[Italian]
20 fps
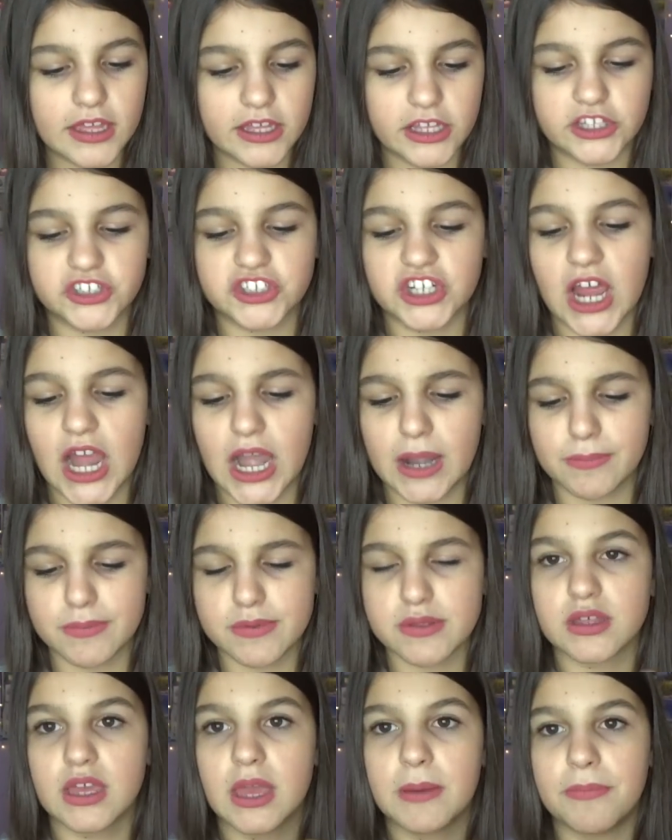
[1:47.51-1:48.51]
i
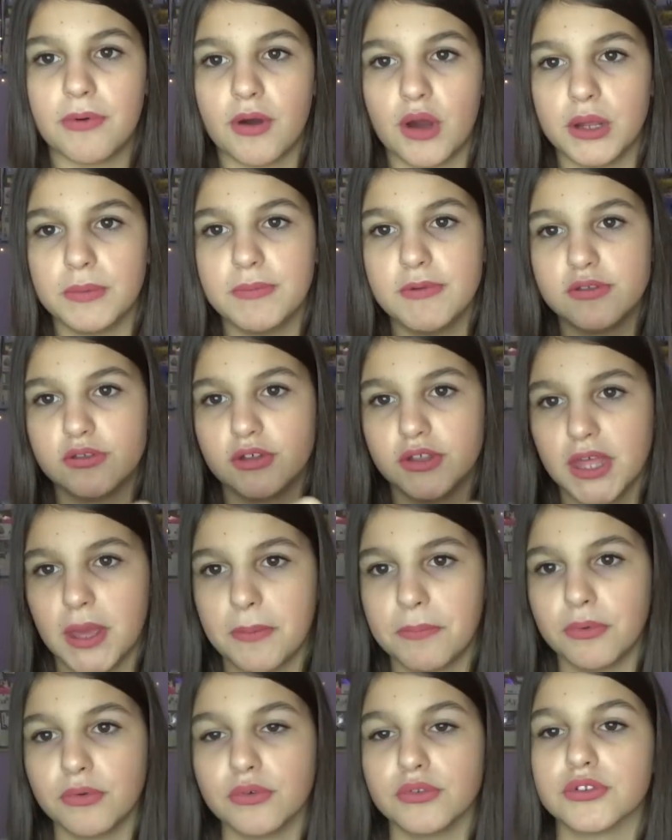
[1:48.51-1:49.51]
charms che poi bisogna
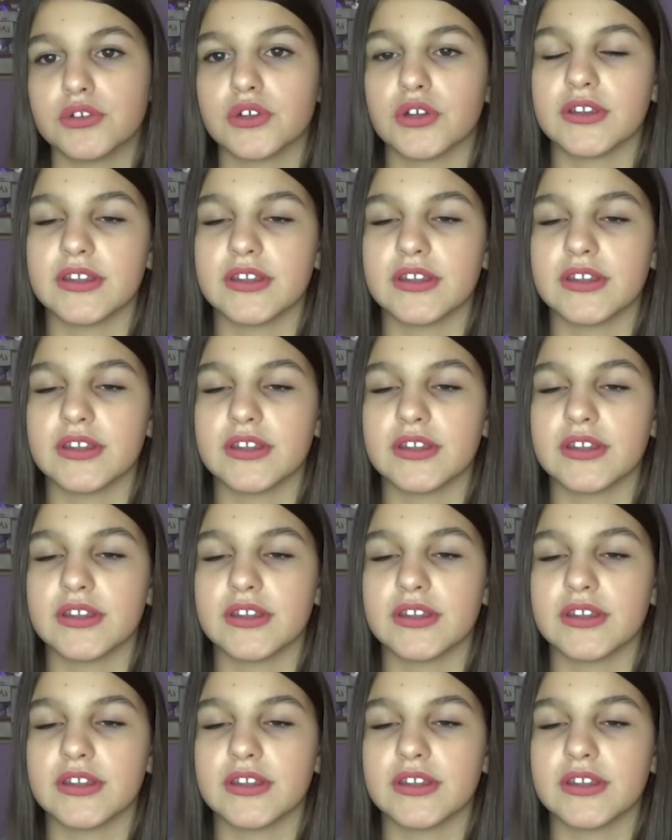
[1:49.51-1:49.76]
appunto